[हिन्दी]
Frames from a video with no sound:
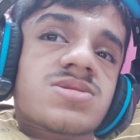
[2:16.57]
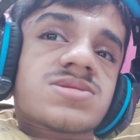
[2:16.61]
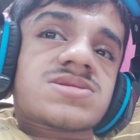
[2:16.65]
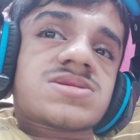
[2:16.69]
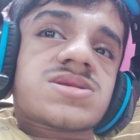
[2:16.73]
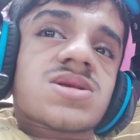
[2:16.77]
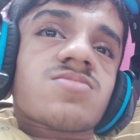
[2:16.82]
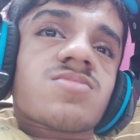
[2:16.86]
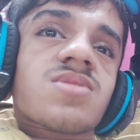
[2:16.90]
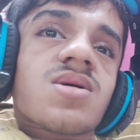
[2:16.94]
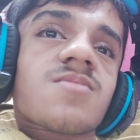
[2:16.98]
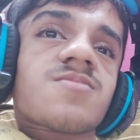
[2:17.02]
तो
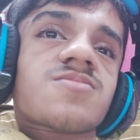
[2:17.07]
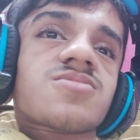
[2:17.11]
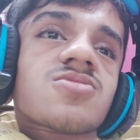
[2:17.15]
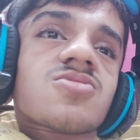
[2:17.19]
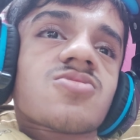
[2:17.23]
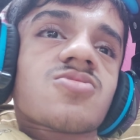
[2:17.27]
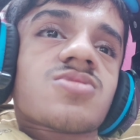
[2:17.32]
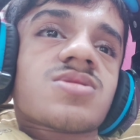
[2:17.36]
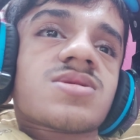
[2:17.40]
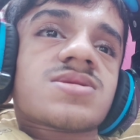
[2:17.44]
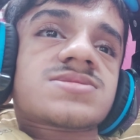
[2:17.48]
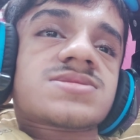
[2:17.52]
इसलिए मैं आप
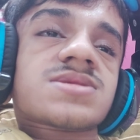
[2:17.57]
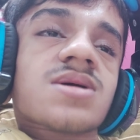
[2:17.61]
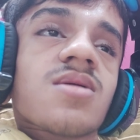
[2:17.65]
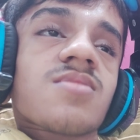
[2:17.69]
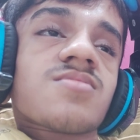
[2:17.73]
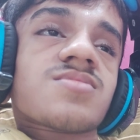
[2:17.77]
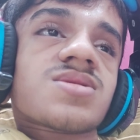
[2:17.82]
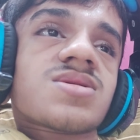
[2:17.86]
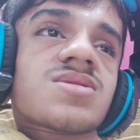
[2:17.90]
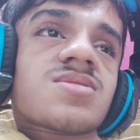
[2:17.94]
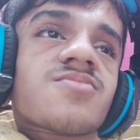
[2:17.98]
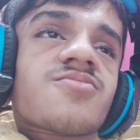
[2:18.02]
लोगों के
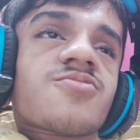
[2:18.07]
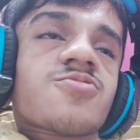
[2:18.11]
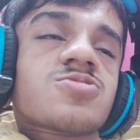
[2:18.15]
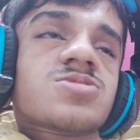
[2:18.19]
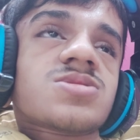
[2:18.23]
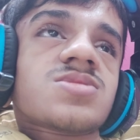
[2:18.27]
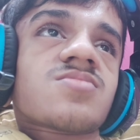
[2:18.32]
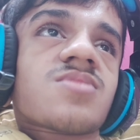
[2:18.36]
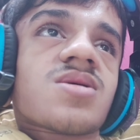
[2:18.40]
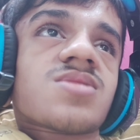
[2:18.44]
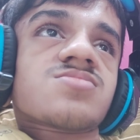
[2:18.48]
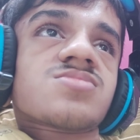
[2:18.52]
सामने की
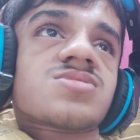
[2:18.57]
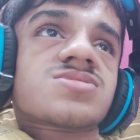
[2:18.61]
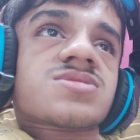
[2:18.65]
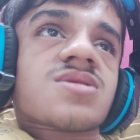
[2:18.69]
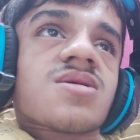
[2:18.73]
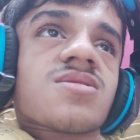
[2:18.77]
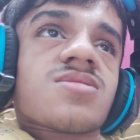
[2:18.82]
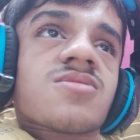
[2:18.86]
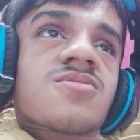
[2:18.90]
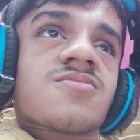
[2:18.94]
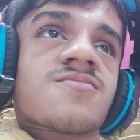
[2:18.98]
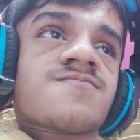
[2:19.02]
पूरी बात
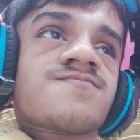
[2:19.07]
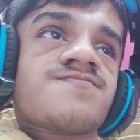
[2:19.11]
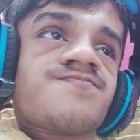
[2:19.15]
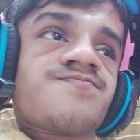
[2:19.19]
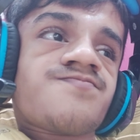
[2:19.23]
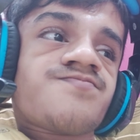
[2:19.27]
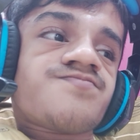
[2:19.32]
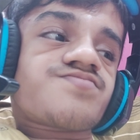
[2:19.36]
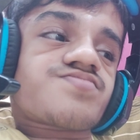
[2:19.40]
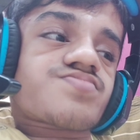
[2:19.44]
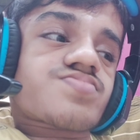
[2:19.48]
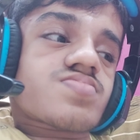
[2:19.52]
बता रहा
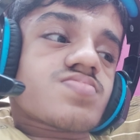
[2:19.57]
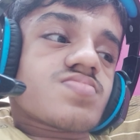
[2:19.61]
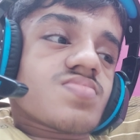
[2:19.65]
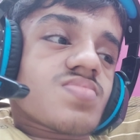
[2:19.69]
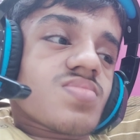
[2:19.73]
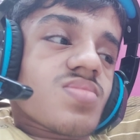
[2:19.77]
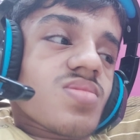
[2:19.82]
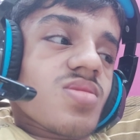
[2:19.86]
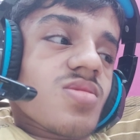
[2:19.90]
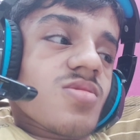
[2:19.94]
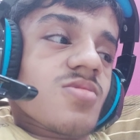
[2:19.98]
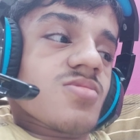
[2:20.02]

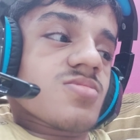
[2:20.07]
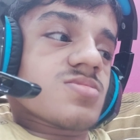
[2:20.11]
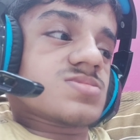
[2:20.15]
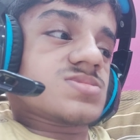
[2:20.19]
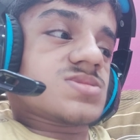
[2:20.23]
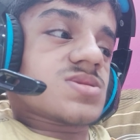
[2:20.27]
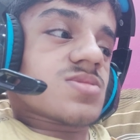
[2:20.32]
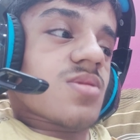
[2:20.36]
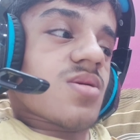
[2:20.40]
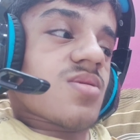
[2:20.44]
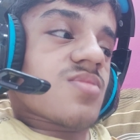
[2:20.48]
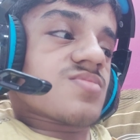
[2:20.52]

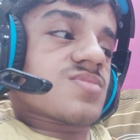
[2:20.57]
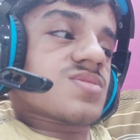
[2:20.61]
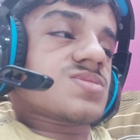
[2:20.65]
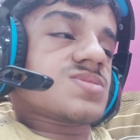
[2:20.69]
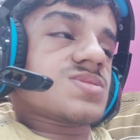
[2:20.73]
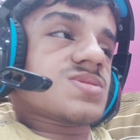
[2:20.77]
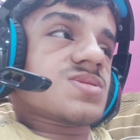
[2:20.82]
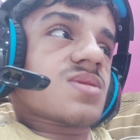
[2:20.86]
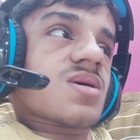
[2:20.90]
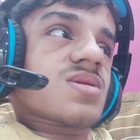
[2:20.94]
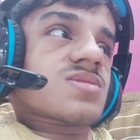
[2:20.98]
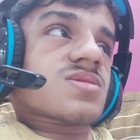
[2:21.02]
हूँ जब हमने
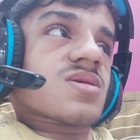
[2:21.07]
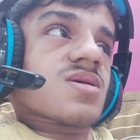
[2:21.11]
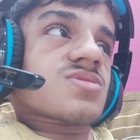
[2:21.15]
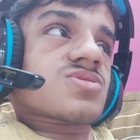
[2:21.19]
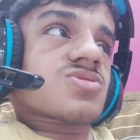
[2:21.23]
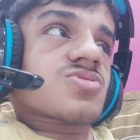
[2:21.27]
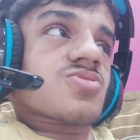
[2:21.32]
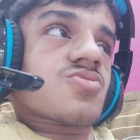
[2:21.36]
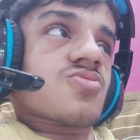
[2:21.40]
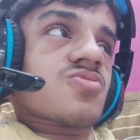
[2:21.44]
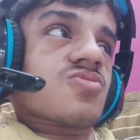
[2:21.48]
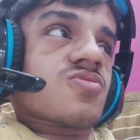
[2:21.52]
दिया था
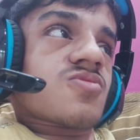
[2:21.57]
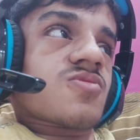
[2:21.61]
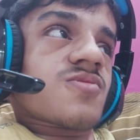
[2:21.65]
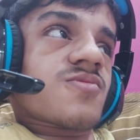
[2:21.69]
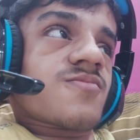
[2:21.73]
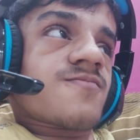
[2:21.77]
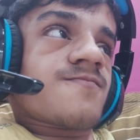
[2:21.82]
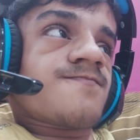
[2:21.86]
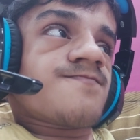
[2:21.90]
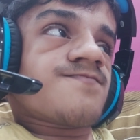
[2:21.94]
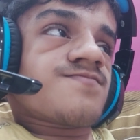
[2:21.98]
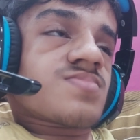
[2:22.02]
तो
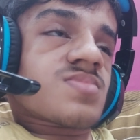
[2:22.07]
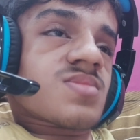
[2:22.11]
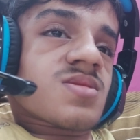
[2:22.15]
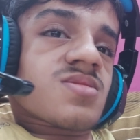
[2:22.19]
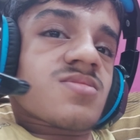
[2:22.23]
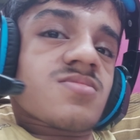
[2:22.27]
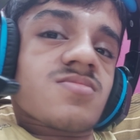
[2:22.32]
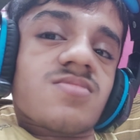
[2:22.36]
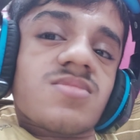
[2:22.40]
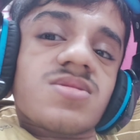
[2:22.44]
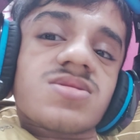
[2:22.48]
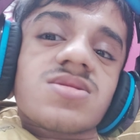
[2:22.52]

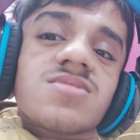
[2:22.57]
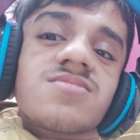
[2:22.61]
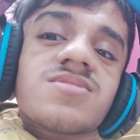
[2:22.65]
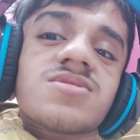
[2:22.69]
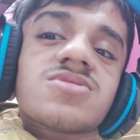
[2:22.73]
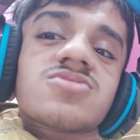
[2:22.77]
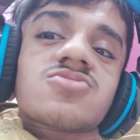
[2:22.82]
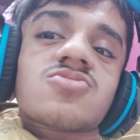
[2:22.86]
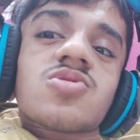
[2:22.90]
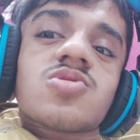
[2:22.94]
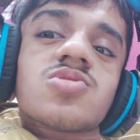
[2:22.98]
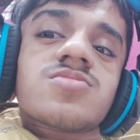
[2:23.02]
मतलब
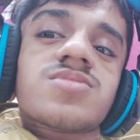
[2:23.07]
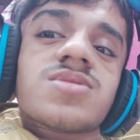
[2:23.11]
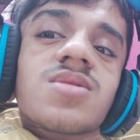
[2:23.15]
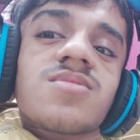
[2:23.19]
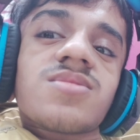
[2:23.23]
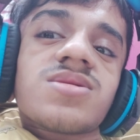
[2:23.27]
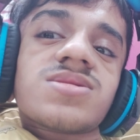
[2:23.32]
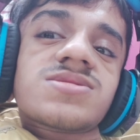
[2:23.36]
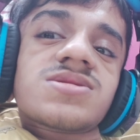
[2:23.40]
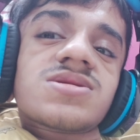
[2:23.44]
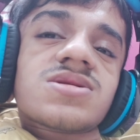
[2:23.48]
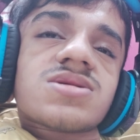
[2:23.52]
बिल्कुल भी
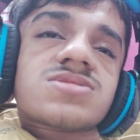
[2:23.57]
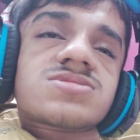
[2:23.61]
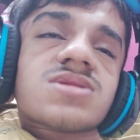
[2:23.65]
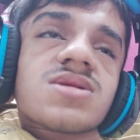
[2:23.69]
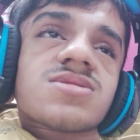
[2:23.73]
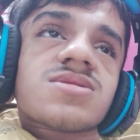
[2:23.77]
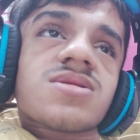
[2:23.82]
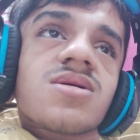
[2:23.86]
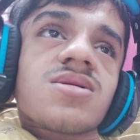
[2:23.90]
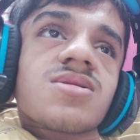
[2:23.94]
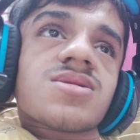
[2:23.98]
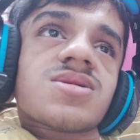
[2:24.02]
हमें नहीं
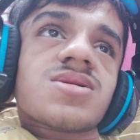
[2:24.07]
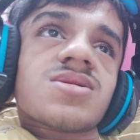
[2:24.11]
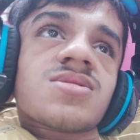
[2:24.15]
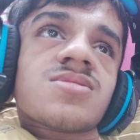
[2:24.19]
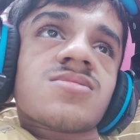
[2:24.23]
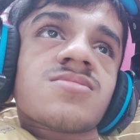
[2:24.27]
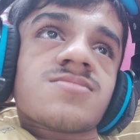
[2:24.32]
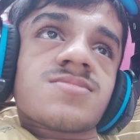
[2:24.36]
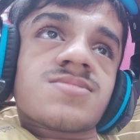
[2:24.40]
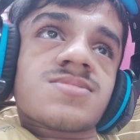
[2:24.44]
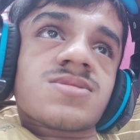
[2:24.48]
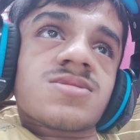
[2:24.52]
लगता था
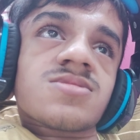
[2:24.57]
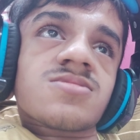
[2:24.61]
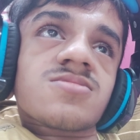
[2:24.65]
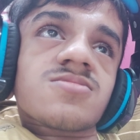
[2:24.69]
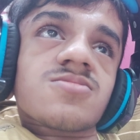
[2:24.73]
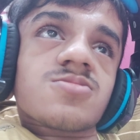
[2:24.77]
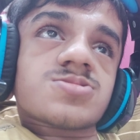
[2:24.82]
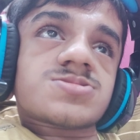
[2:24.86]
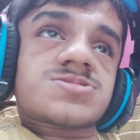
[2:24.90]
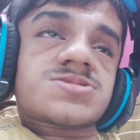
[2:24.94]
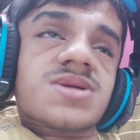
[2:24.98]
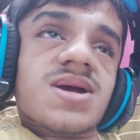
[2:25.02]
कि
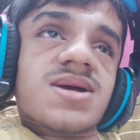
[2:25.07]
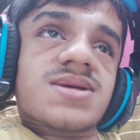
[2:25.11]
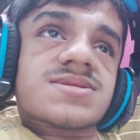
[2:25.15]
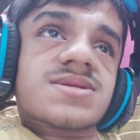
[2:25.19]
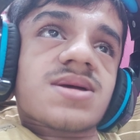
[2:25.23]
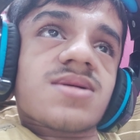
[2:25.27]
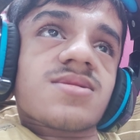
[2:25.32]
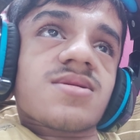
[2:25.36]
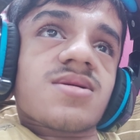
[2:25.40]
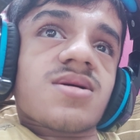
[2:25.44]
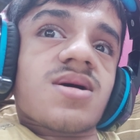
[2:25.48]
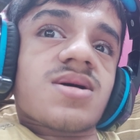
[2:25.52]
कुछ
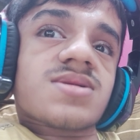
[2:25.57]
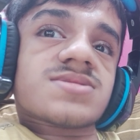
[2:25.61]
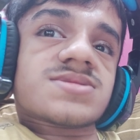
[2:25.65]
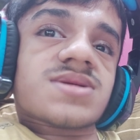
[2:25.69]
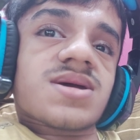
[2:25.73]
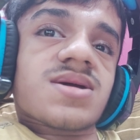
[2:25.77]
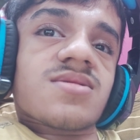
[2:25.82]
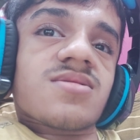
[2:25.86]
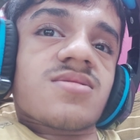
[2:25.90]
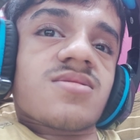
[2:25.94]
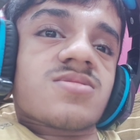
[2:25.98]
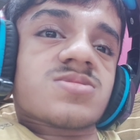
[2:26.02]
ऐसा रखा
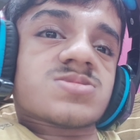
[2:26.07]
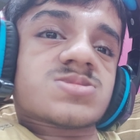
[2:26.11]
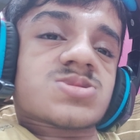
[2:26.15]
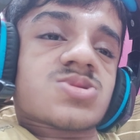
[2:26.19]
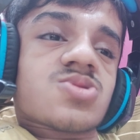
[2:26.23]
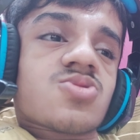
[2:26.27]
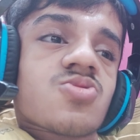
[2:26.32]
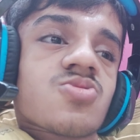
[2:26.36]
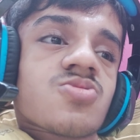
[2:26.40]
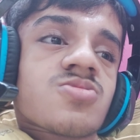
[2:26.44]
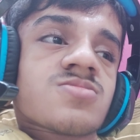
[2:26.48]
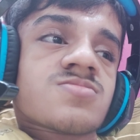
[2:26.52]
जाएगा
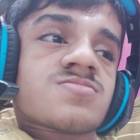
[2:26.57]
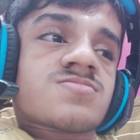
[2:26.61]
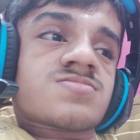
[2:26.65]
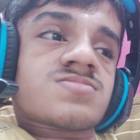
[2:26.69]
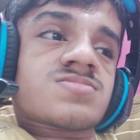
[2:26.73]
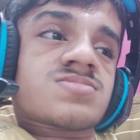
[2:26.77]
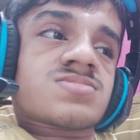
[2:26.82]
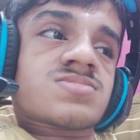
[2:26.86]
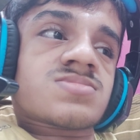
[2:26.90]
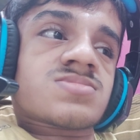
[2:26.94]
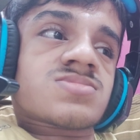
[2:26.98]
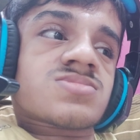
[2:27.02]
उसको
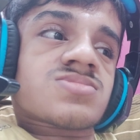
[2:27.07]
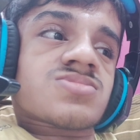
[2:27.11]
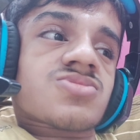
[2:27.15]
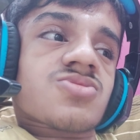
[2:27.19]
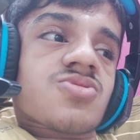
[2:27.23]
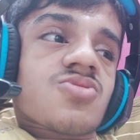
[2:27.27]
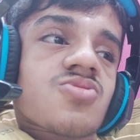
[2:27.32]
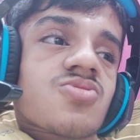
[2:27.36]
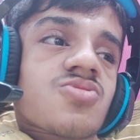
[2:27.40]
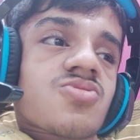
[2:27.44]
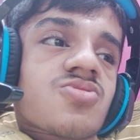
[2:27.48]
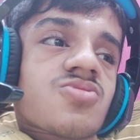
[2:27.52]

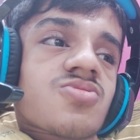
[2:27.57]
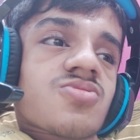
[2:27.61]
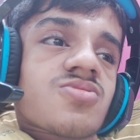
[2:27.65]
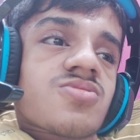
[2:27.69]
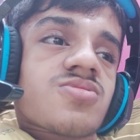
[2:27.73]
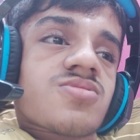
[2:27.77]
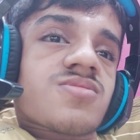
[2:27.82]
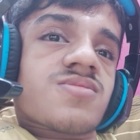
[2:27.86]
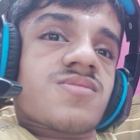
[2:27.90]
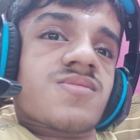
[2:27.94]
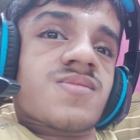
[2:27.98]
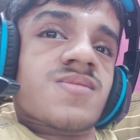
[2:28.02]
तो
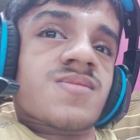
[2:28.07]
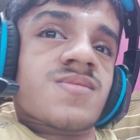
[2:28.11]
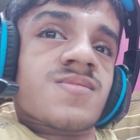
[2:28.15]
